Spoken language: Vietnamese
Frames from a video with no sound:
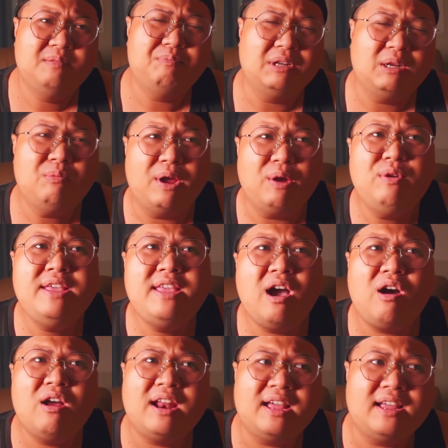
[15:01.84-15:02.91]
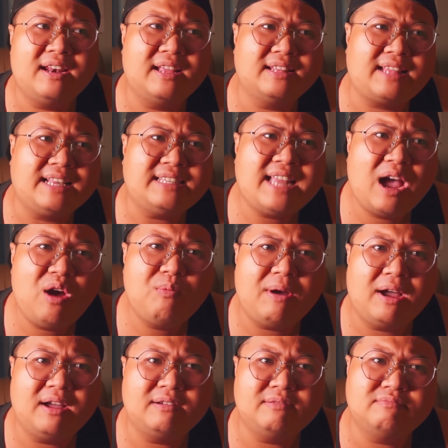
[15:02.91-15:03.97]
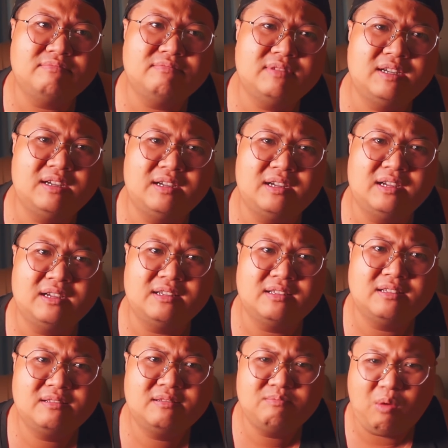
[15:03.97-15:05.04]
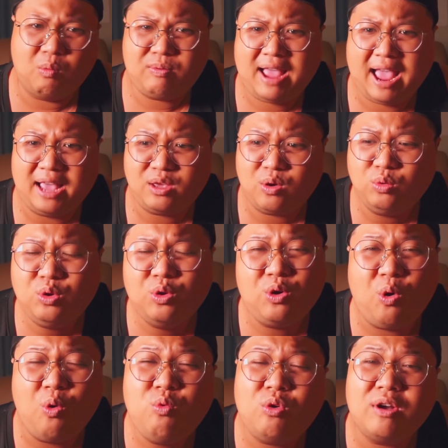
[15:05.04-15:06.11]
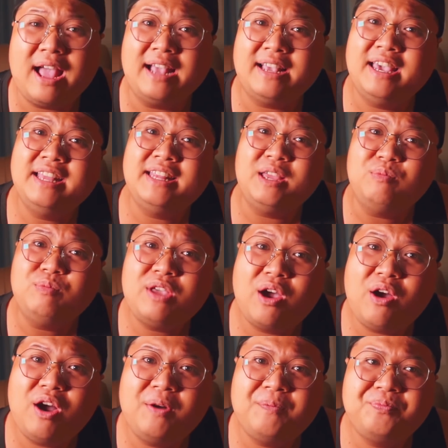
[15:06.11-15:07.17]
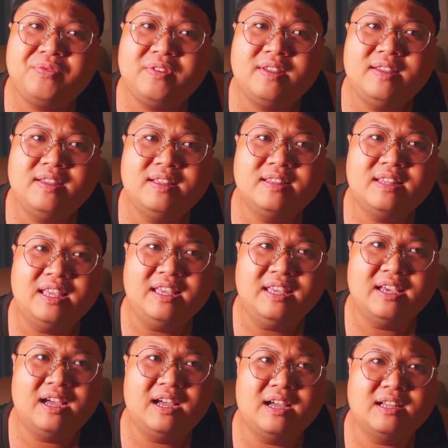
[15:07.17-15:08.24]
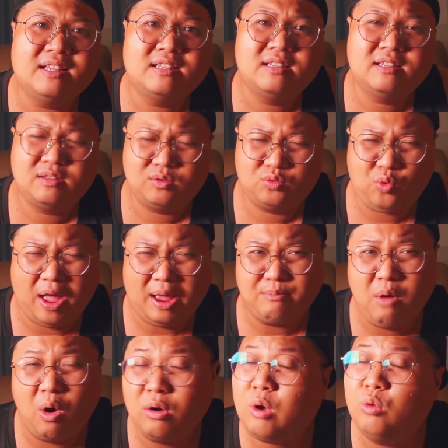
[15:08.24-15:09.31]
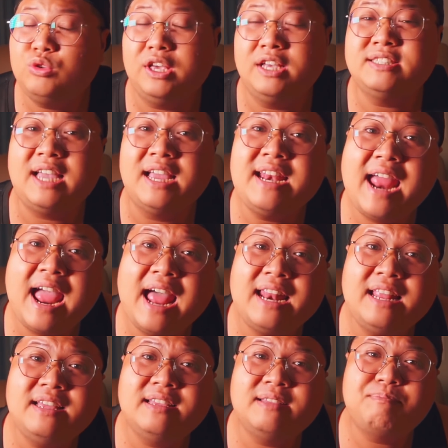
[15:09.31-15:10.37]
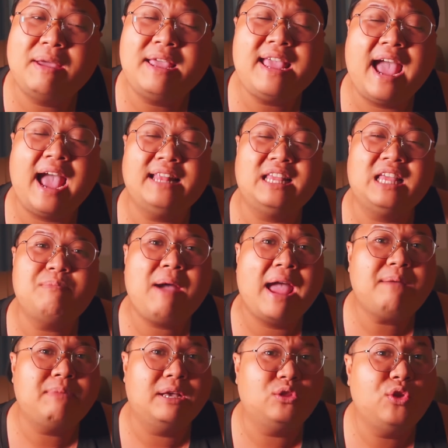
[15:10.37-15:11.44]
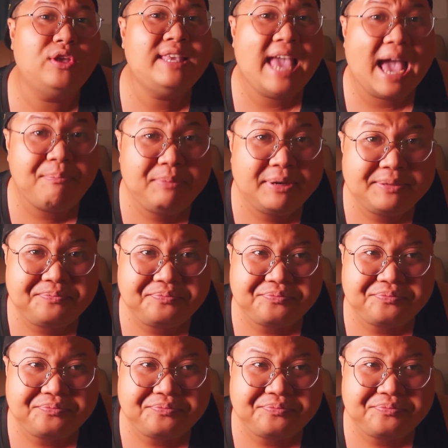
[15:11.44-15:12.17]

mình không hiểu lý do là là tại sao mà à, một ngày chỗ tôi ngủ còn ngày kia thì không cho thì à, toàn bộ câu chuyện xảy ra đó mấy ngày thì cái bác bị tuyến giáp á